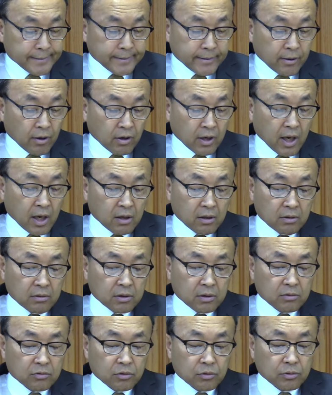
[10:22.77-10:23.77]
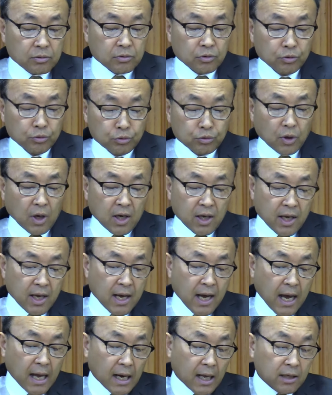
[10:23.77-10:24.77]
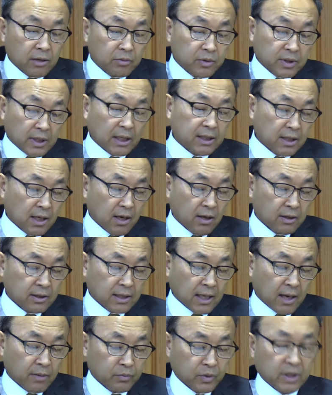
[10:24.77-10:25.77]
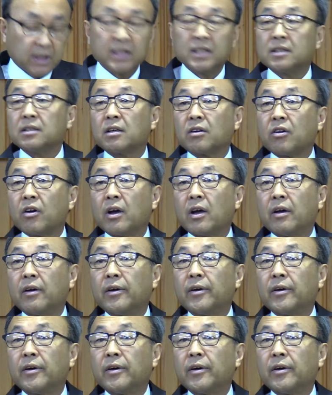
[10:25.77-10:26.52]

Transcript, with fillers: 거기에는 순수하게 하나님을 찾으려는 사람들이 있을 거예요.